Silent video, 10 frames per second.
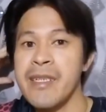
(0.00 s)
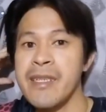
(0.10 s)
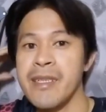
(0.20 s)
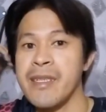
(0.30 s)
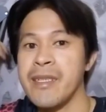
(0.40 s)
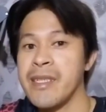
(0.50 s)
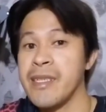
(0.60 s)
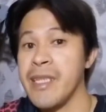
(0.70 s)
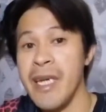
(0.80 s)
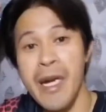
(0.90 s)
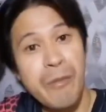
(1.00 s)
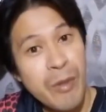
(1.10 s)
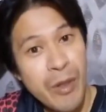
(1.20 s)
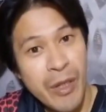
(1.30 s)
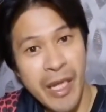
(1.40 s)
Uh, stay
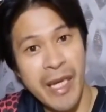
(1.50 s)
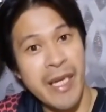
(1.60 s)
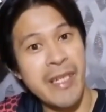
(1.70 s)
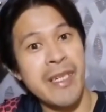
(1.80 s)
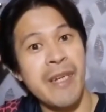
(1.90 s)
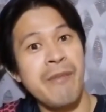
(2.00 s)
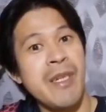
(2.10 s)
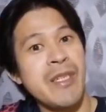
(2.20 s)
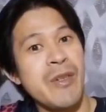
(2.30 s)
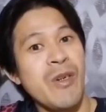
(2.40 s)
humble and God bless you